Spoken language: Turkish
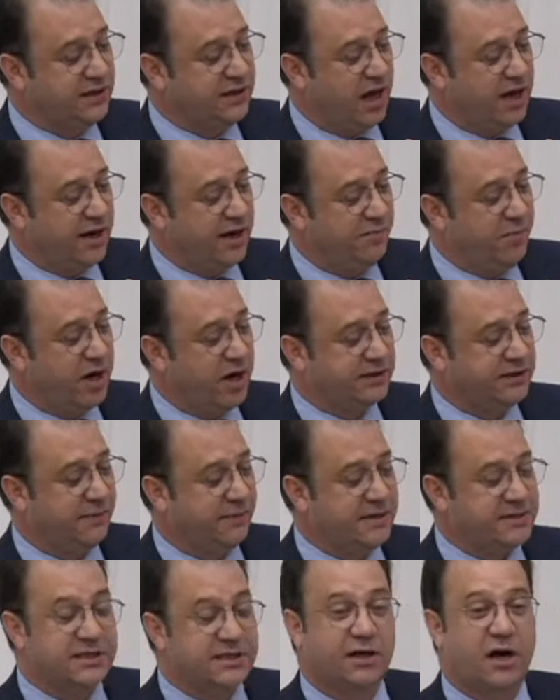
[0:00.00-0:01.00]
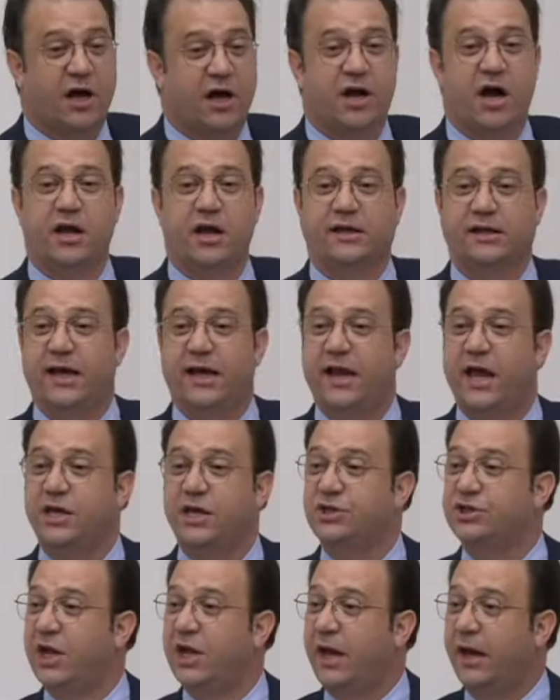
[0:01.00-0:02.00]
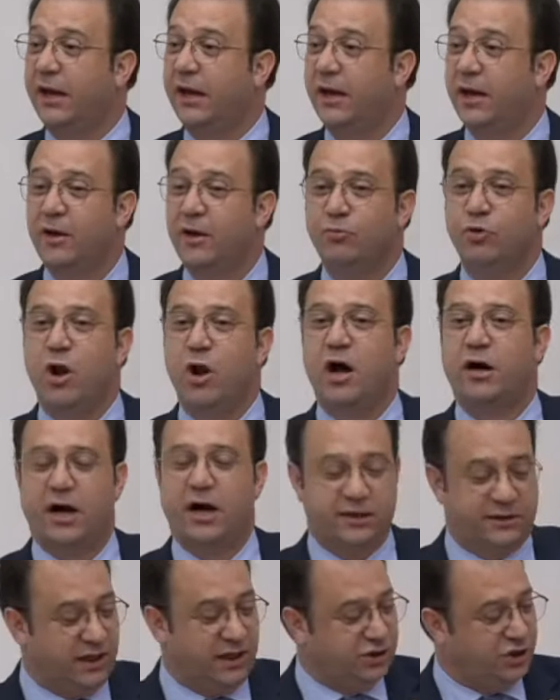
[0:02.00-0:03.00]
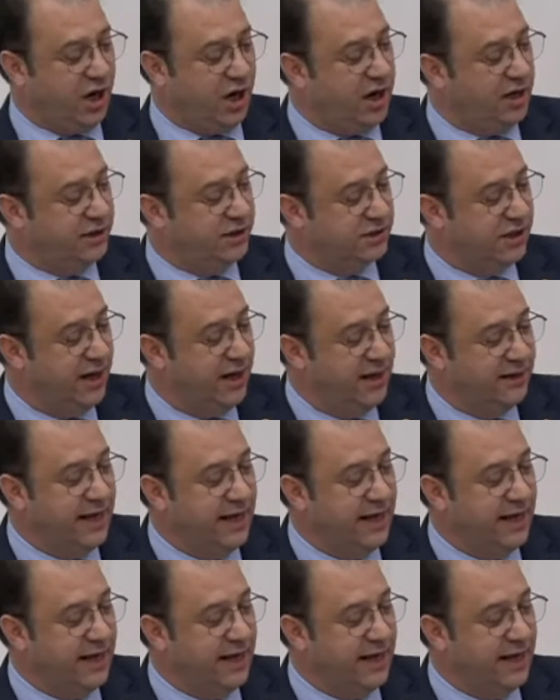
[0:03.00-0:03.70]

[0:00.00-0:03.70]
İdare Mahkemesi kararı gereğince mülakata çağırır.